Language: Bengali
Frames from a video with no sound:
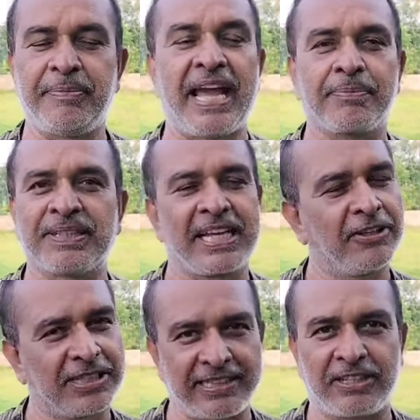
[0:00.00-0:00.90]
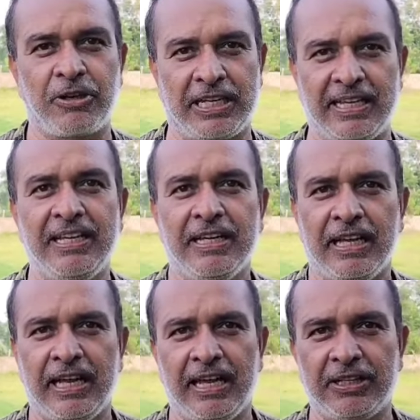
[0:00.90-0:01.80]
আমি এক মাস আচ্ছা, আগেও আচ্ছা। তাদের ঘরে
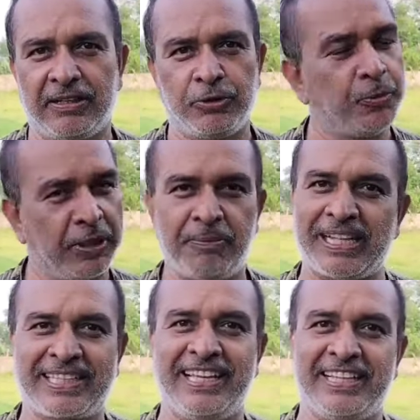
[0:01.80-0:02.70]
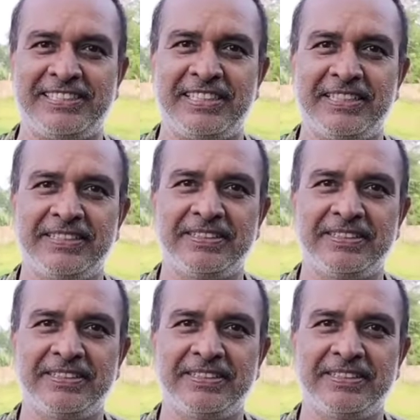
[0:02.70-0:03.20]
দুপুরে ভাত খাই আইছি